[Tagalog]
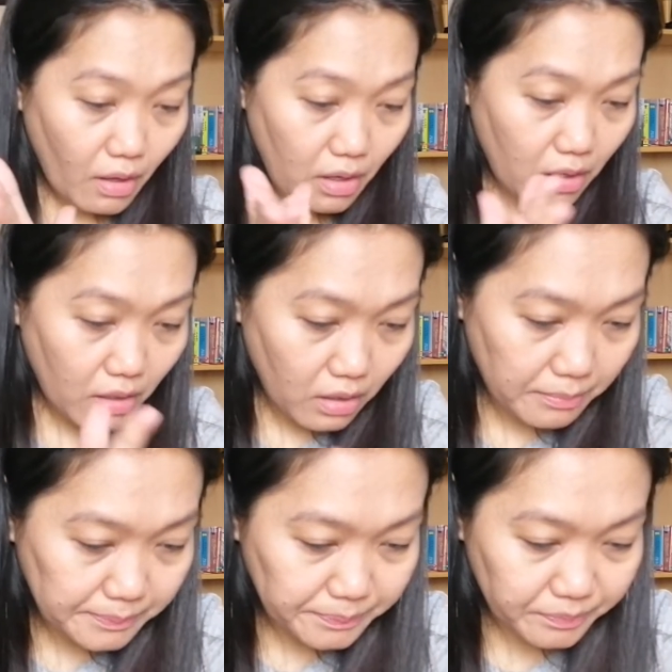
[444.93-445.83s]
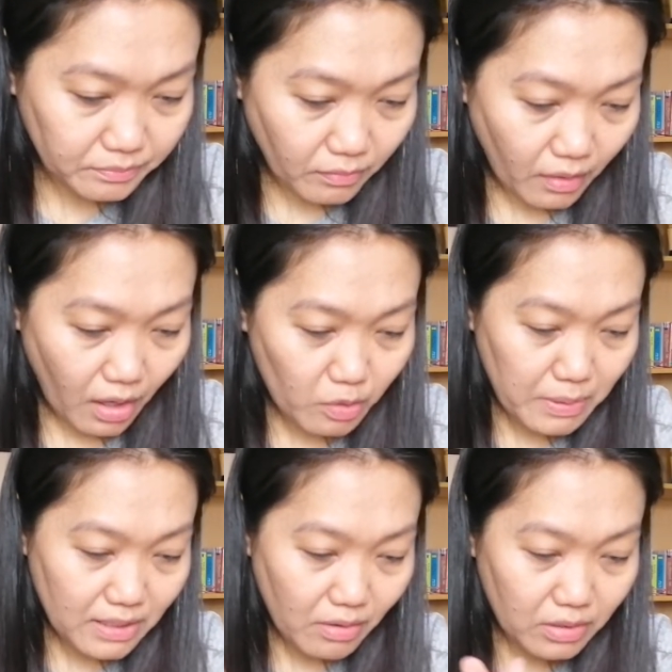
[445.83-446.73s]
um, ano
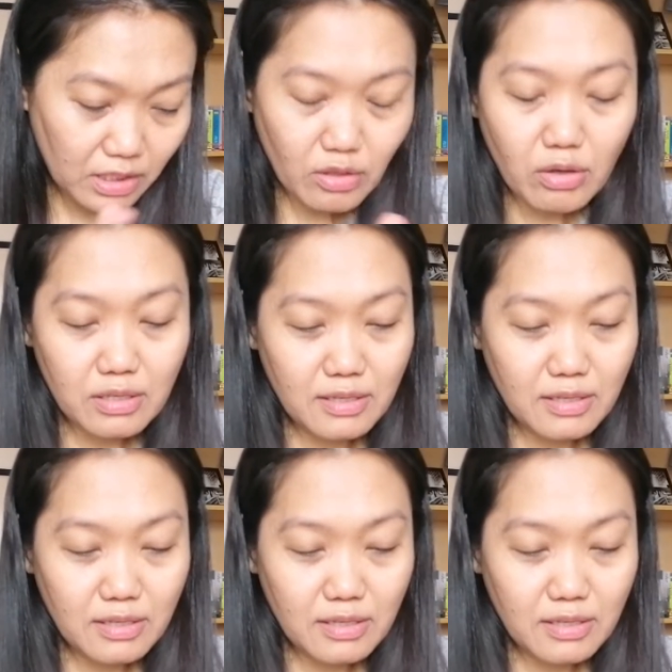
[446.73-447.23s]
ba tawag dito?